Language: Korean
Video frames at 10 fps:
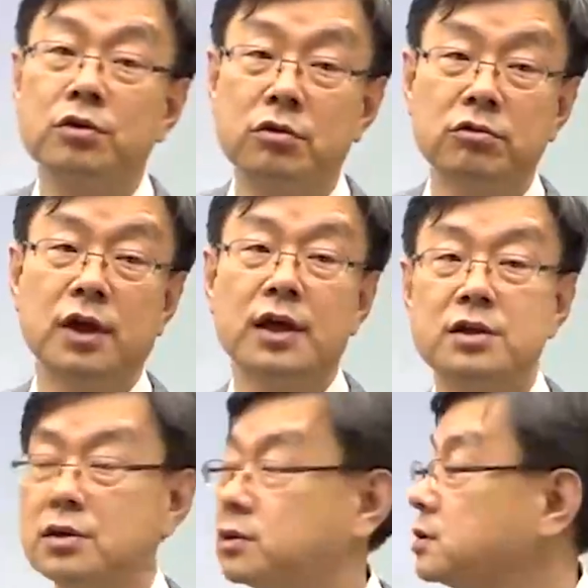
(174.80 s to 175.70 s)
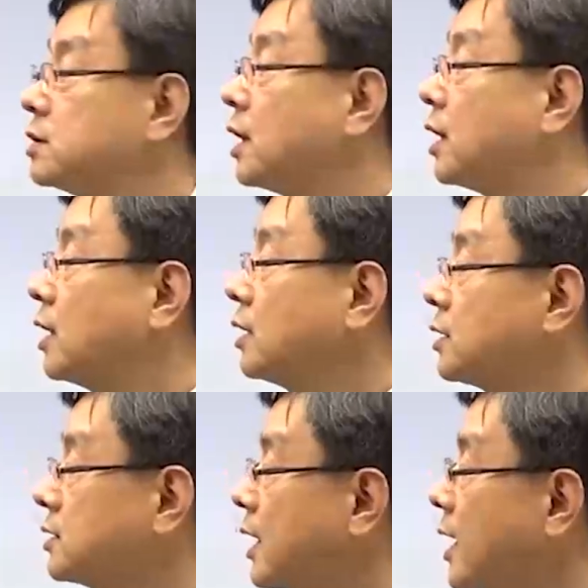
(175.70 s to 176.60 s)
쓸 수가 있죠. 승낙.
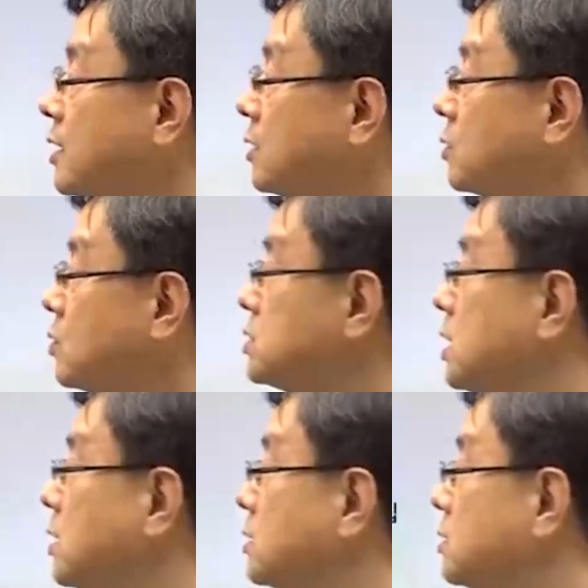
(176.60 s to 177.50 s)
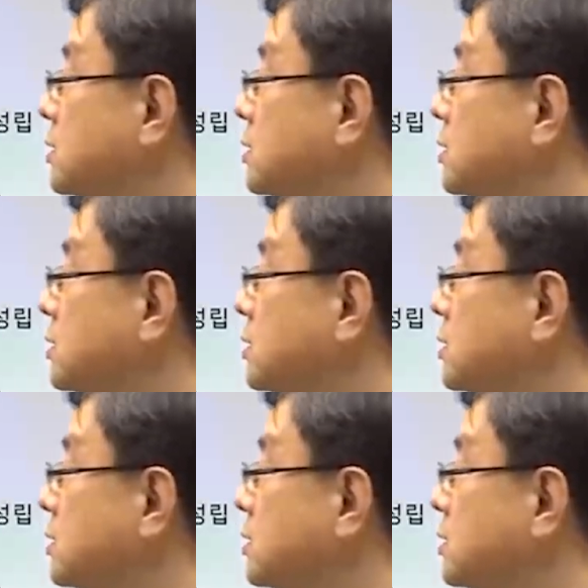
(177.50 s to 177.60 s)
타인의 토지에